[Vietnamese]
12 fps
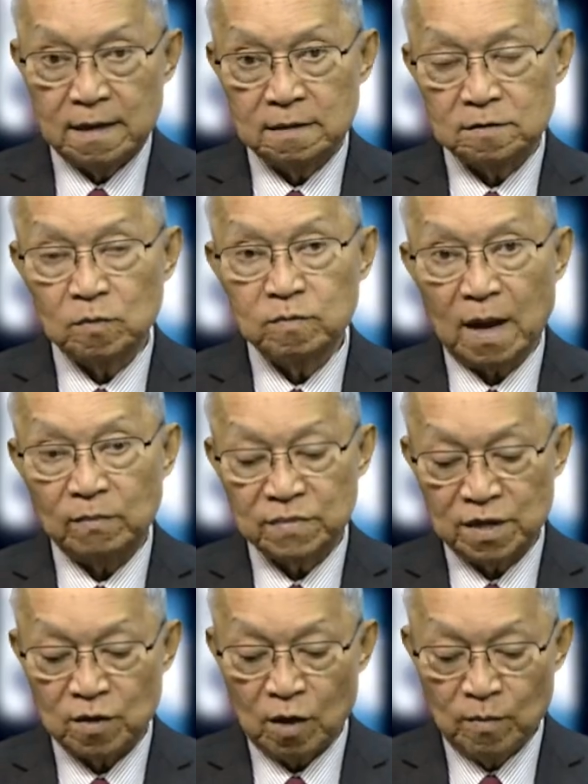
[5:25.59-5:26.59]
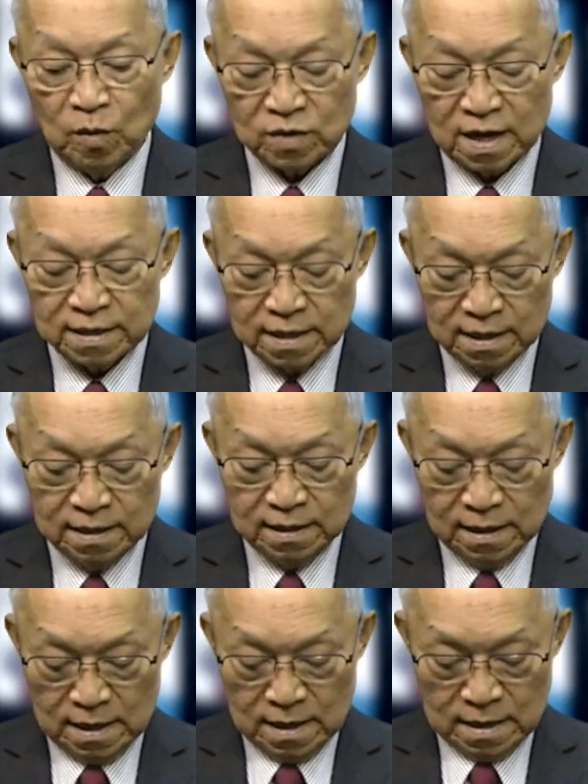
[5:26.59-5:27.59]
Trung Cộng chỉ có một căn cứ,
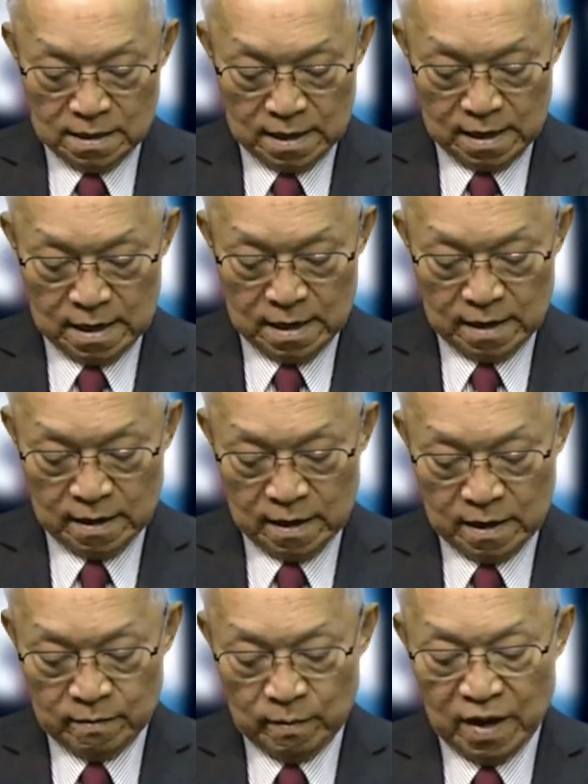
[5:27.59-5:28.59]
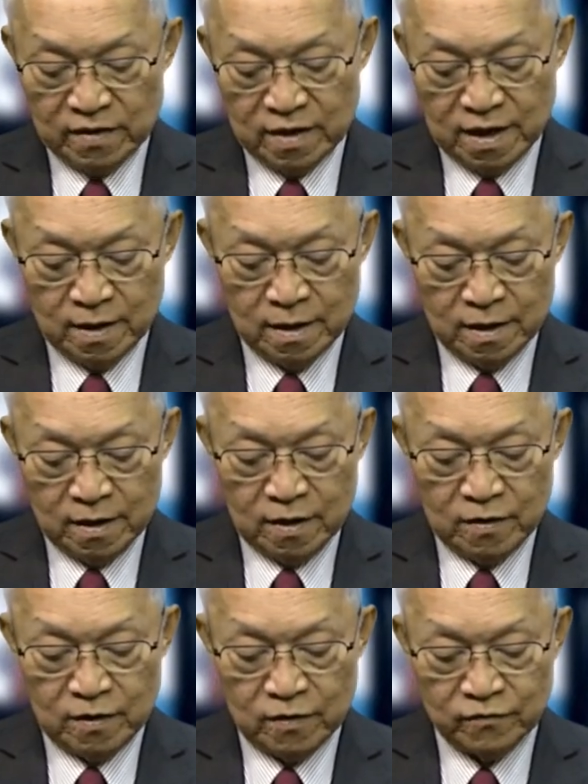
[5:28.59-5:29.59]
thì bên
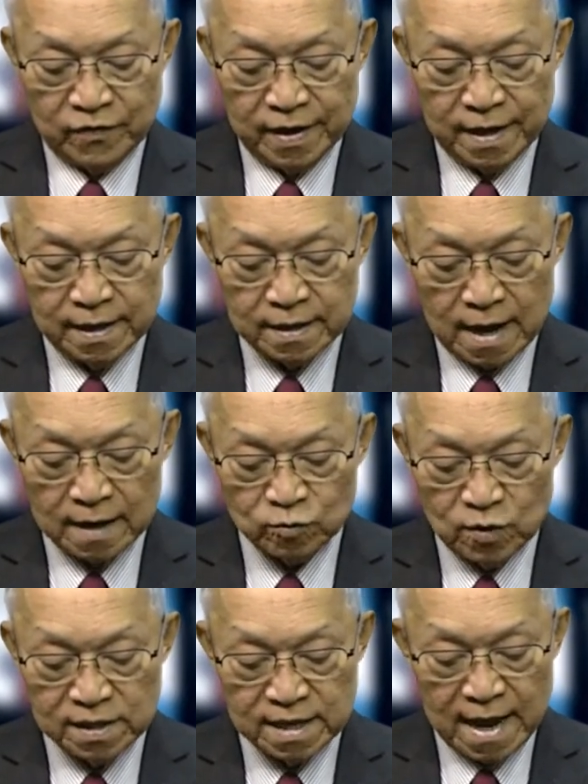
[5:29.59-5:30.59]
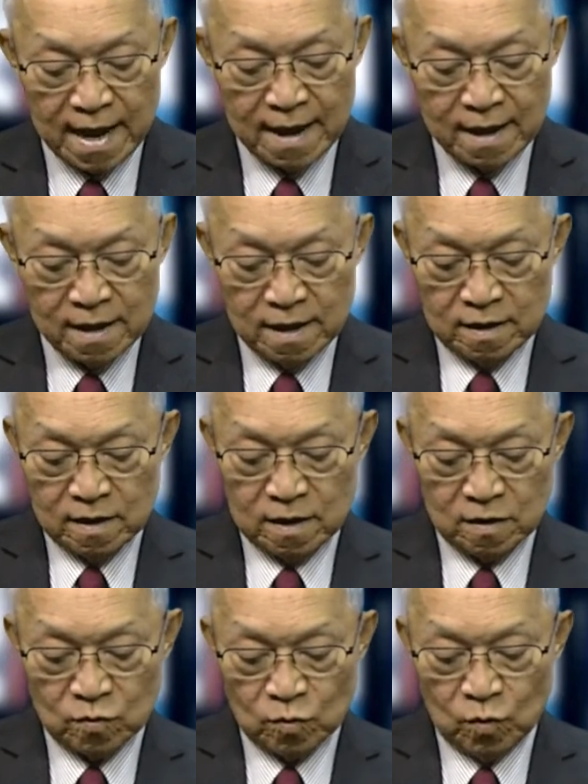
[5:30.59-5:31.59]
phía các chuyên gia
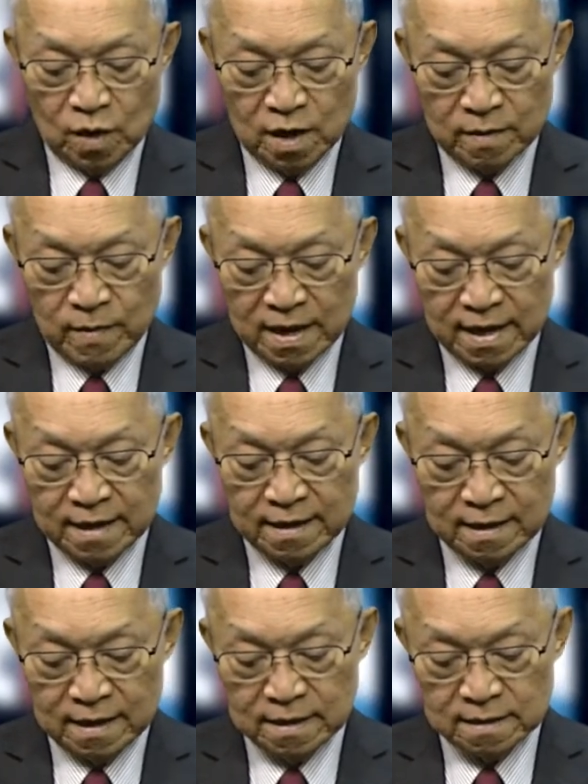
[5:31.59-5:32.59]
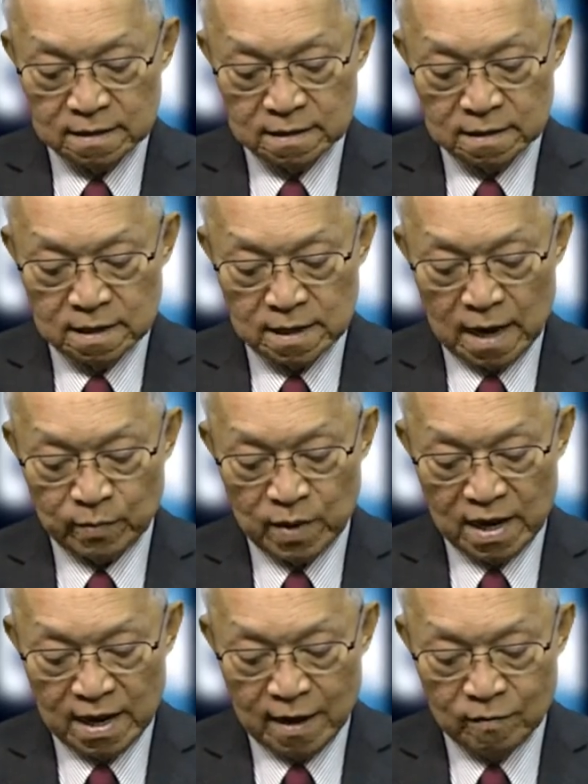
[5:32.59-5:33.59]
của Bắc Kinh, đặc biệt
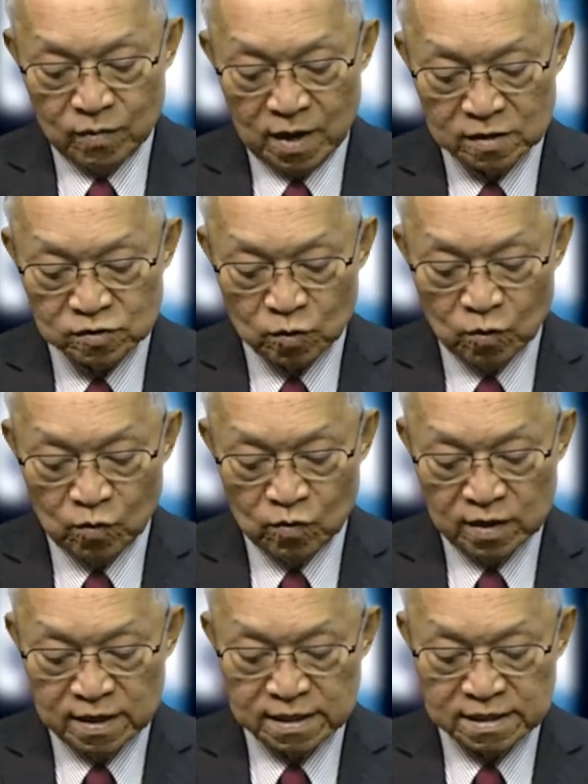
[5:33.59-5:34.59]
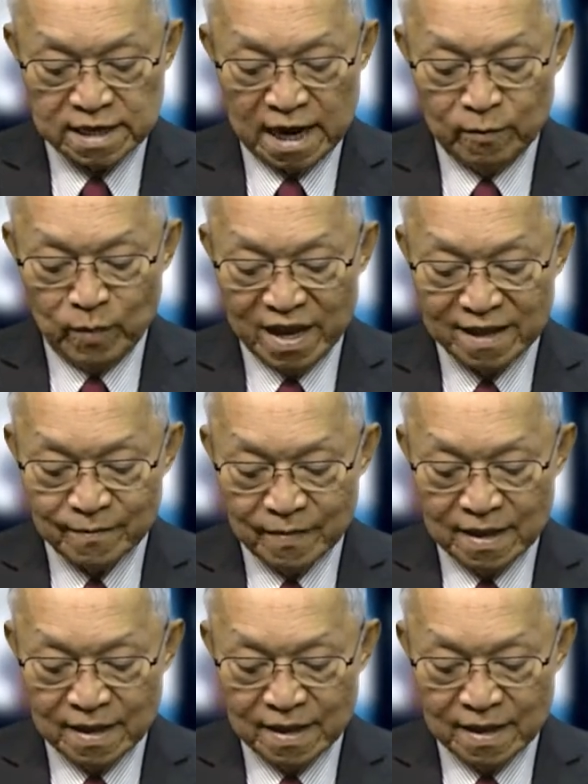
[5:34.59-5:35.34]
là ông Du Sanming,